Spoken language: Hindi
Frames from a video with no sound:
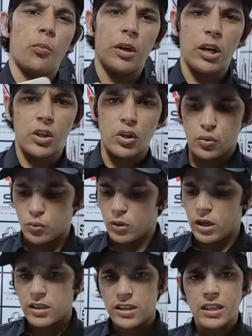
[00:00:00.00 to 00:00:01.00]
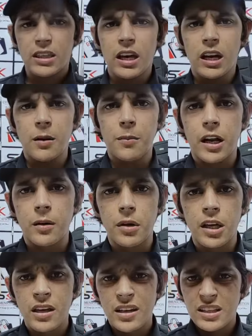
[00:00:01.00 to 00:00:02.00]
रुपये का दे दूंगा कितने का इमरान
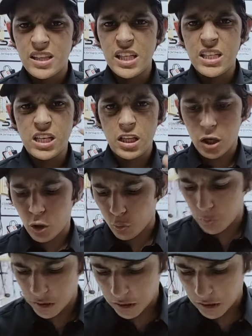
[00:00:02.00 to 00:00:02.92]
भाई तीस हज़ार रुपये